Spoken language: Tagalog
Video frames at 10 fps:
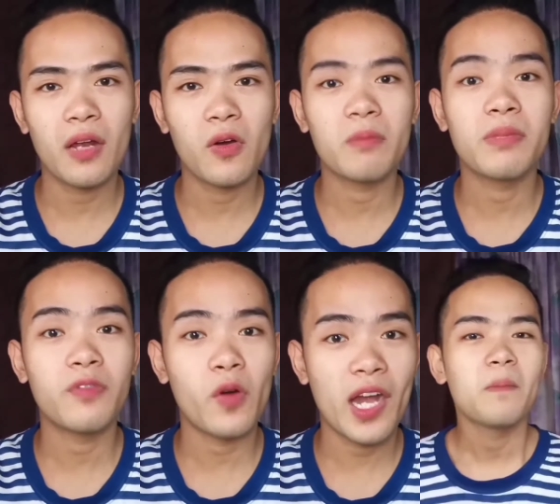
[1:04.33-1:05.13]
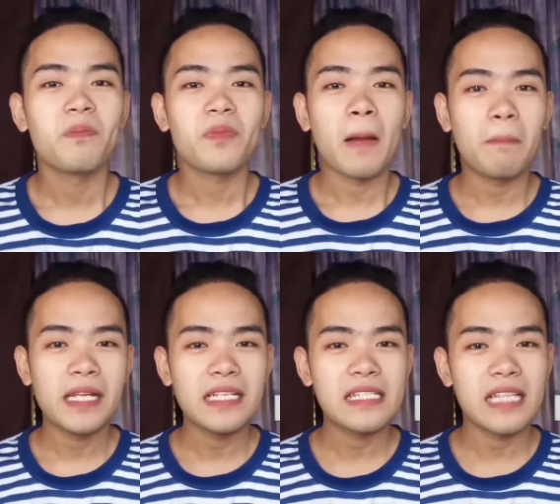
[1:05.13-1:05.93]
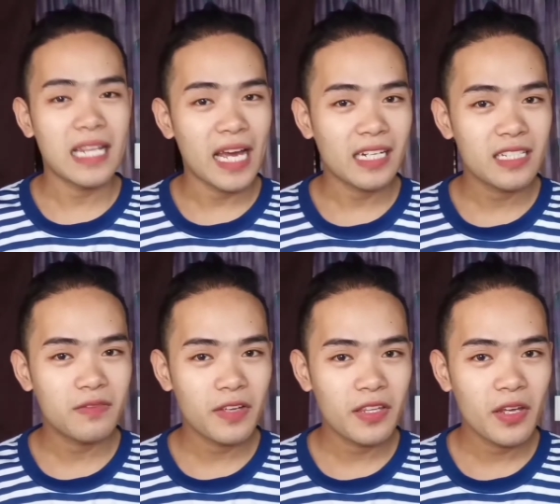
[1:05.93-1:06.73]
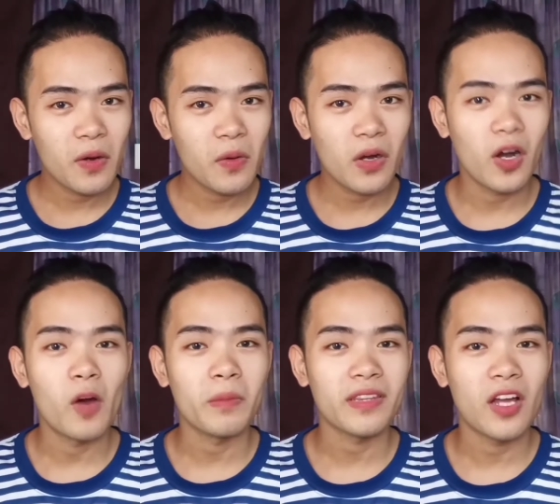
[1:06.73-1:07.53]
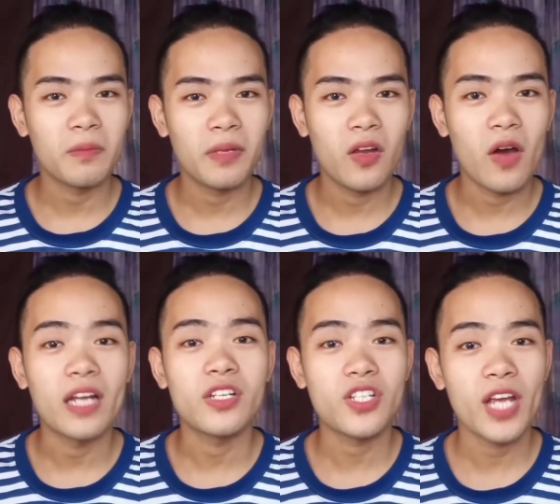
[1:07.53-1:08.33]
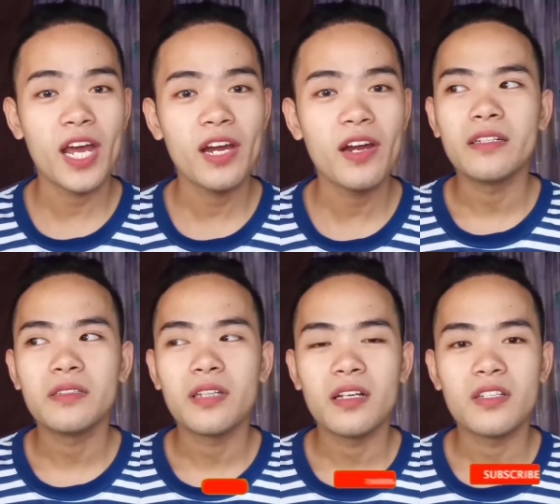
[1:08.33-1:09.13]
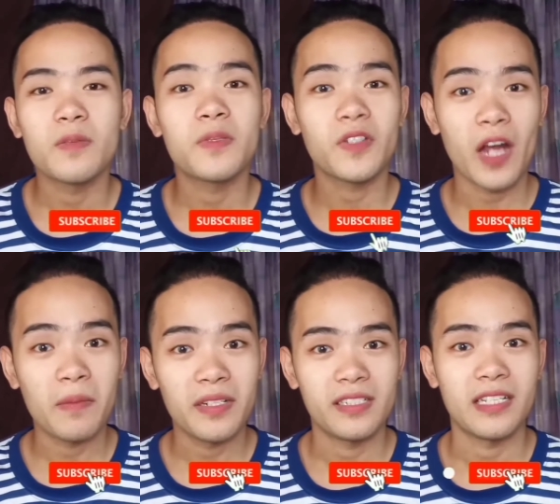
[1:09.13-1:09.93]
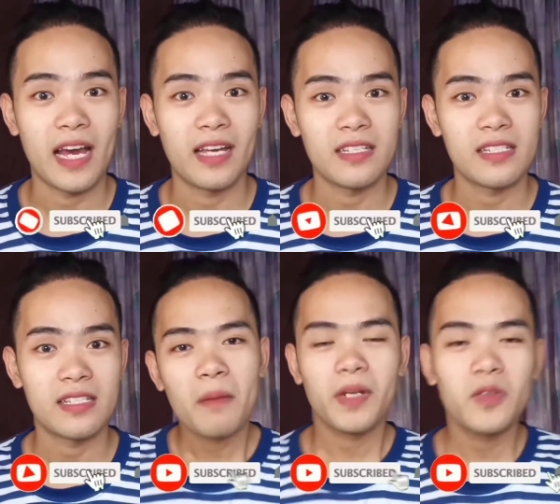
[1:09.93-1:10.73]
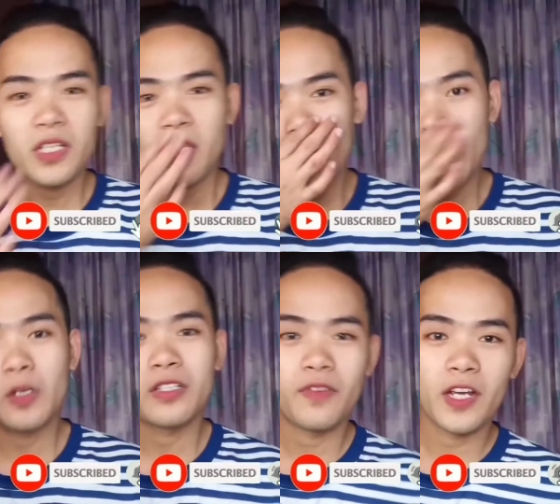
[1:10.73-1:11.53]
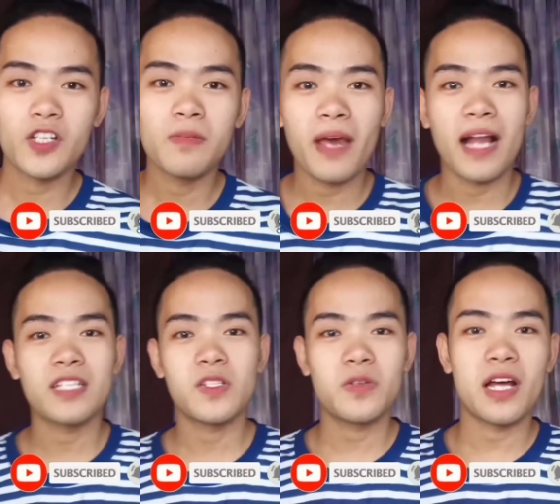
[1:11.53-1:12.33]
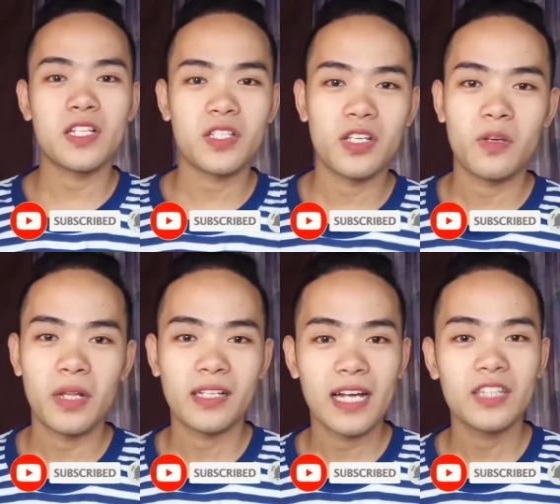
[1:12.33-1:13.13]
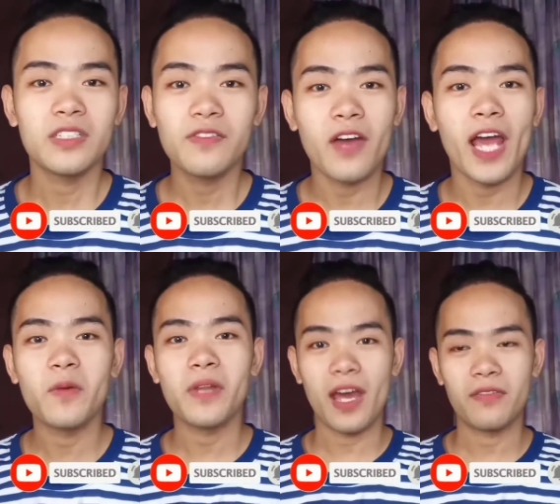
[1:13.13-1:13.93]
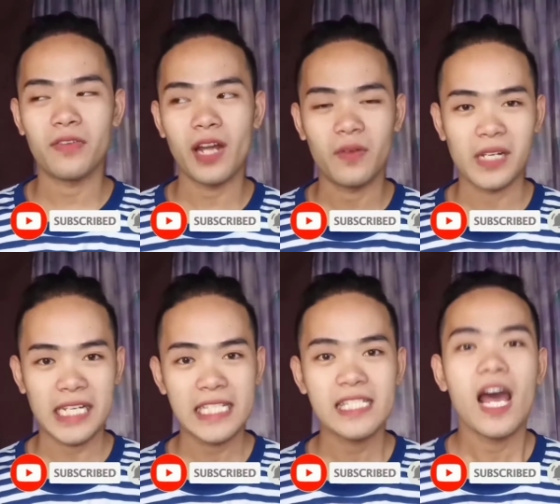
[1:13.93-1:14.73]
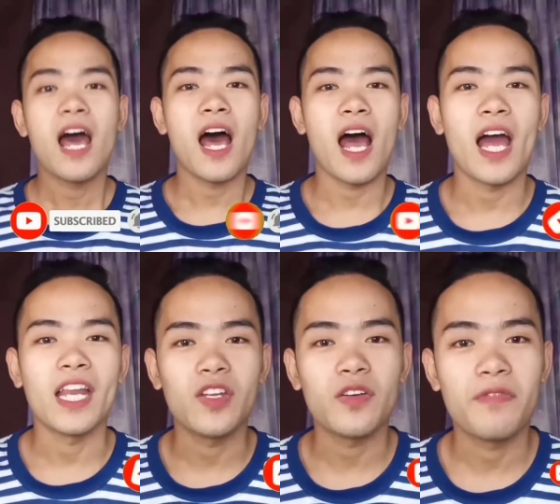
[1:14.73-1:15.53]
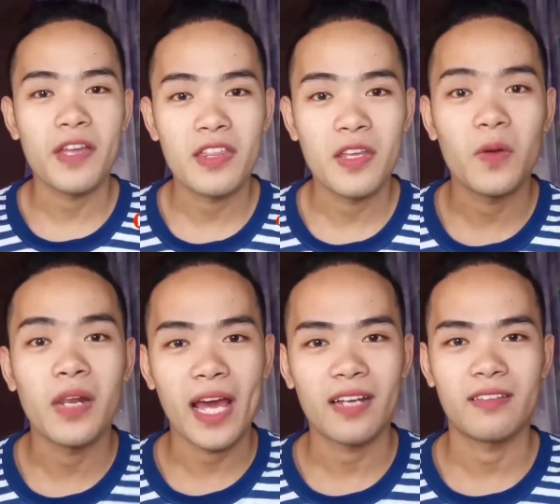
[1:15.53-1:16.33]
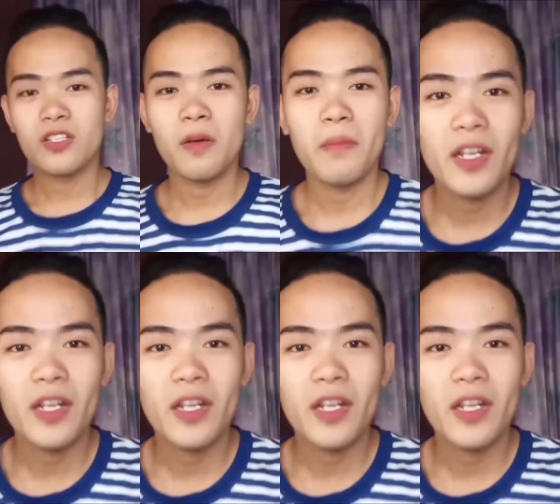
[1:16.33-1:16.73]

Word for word: Pero before that, Please like this video, comment down below, and share, and subscribe na rin guys. Pinutin nyo yung notification bell so that you will get notified whenever I release a new video like this.